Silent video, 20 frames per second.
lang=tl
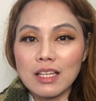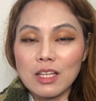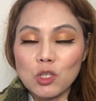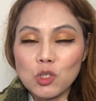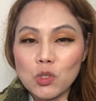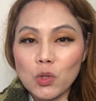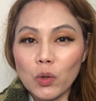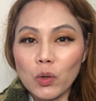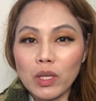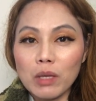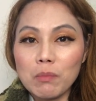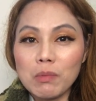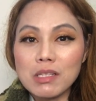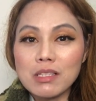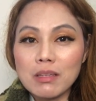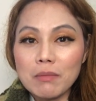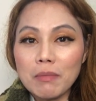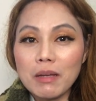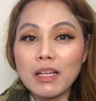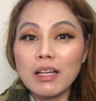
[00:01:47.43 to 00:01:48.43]
So, ibig
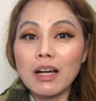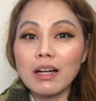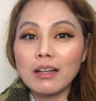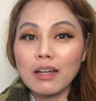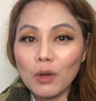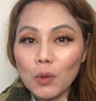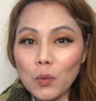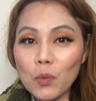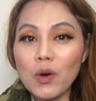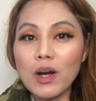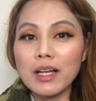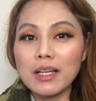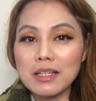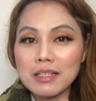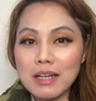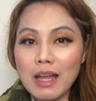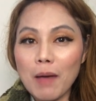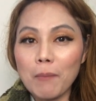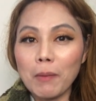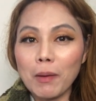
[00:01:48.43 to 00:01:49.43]
sabihin, ang nakuha lang
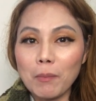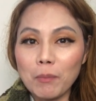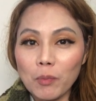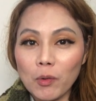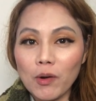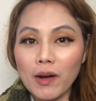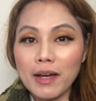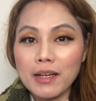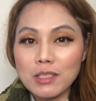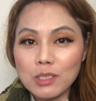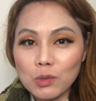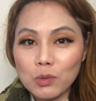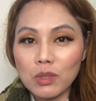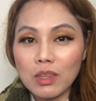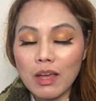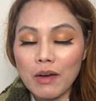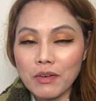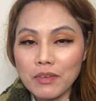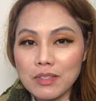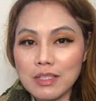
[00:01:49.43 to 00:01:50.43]
namin po ay
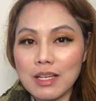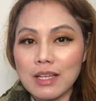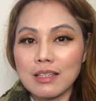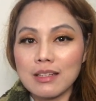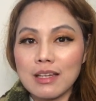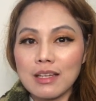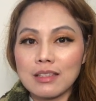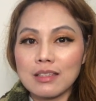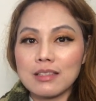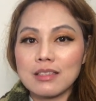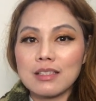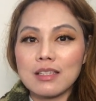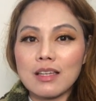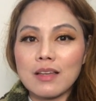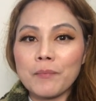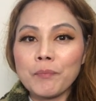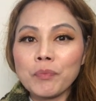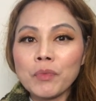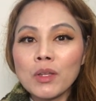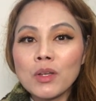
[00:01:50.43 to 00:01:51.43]
2,000 NT.
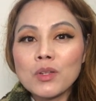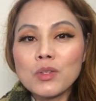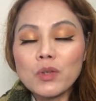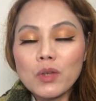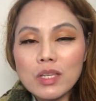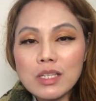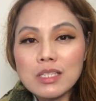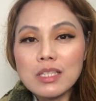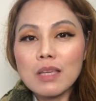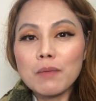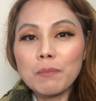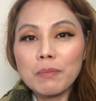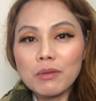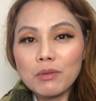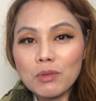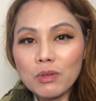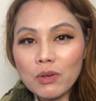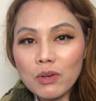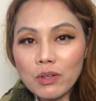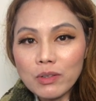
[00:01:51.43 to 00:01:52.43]
So, isipin
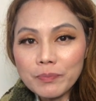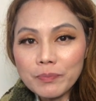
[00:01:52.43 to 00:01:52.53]
nyo,